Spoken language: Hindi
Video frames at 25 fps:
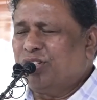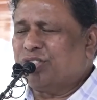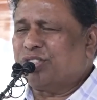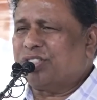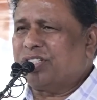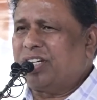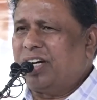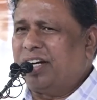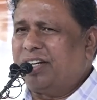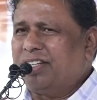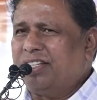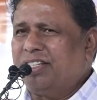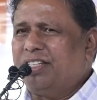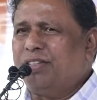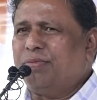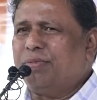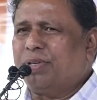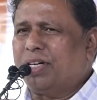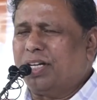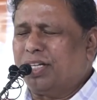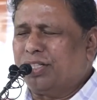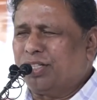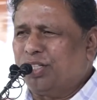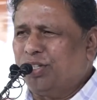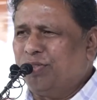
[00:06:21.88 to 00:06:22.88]
और स्ट्रेटेजी
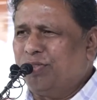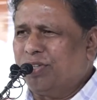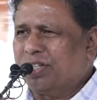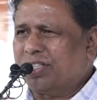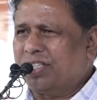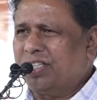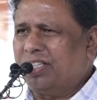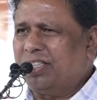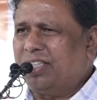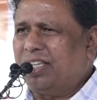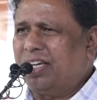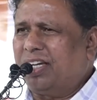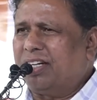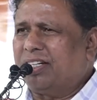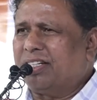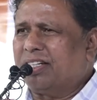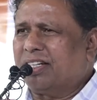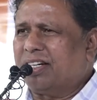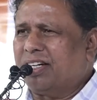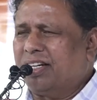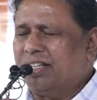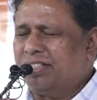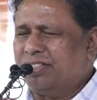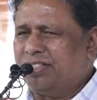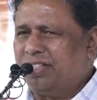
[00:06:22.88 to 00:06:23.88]
बनाते वक्त ध्यान
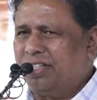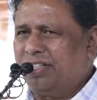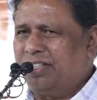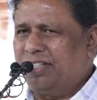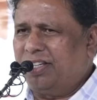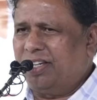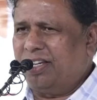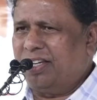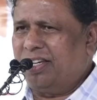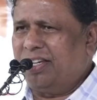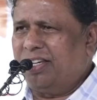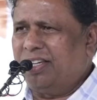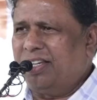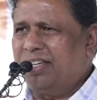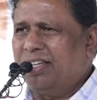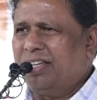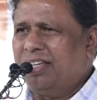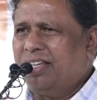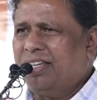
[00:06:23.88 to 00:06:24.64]
रखना चाहिए